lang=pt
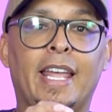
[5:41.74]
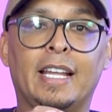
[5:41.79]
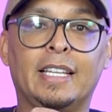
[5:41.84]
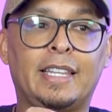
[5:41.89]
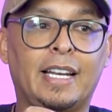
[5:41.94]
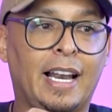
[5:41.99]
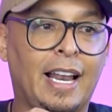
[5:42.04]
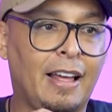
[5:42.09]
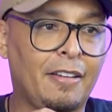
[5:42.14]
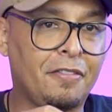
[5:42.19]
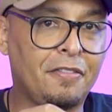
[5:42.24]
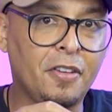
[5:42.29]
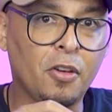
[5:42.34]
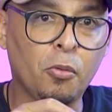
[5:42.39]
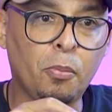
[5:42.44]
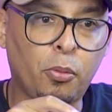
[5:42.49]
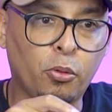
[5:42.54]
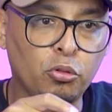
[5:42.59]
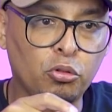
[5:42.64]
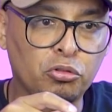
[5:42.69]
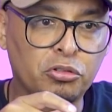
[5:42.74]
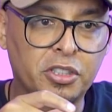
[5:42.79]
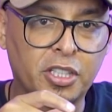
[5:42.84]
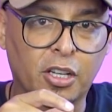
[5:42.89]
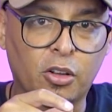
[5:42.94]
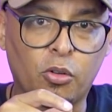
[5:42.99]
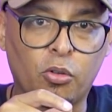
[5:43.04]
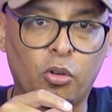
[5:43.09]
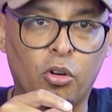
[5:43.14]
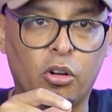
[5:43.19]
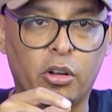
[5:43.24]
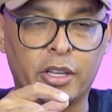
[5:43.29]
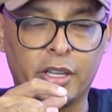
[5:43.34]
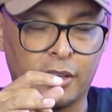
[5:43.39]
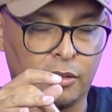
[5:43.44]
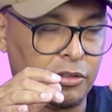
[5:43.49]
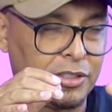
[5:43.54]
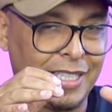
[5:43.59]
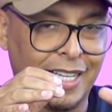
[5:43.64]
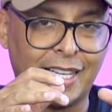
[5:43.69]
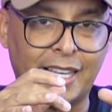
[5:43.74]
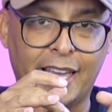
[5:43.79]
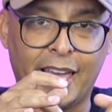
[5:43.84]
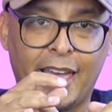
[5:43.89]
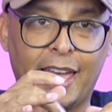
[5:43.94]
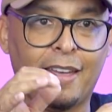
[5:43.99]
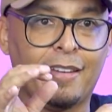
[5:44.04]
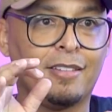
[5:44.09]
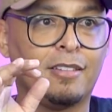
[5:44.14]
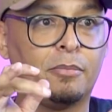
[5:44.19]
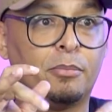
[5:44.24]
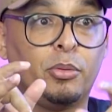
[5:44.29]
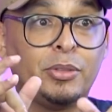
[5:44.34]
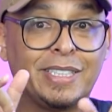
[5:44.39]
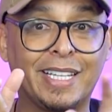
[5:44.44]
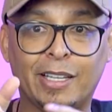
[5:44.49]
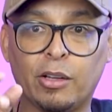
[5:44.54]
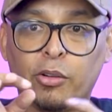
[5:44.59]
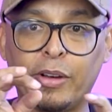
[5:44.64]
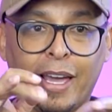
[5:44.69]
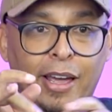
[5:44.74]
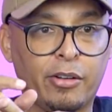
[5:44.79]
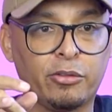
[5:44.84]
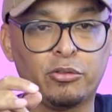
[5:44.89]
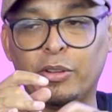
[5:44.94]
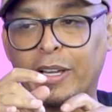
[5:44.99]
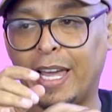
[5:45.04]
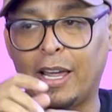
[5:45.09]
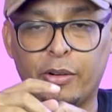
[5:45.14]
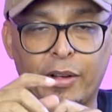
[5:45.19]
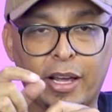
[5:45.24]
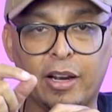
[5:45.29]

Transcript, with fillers: entra lá, vê o produto que você, que você quer. Pô, isso aqui eu quero, não quero, eu